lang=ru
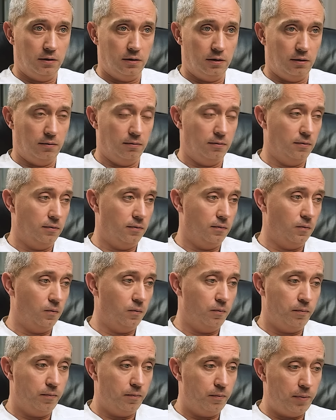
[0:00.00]
Там,
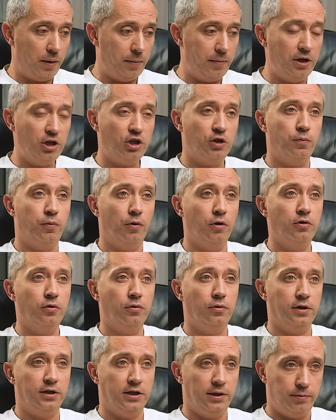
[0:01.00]
поменьше
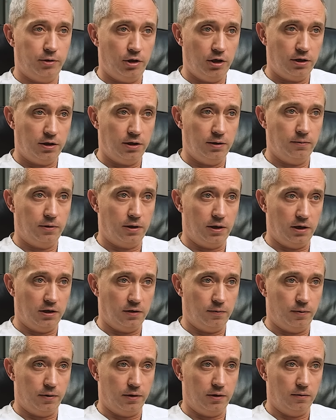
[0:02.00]
пользуйтесь общественным
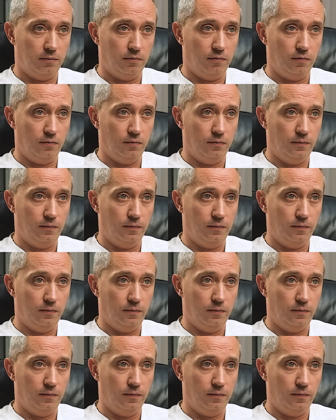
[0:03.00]
транспортом.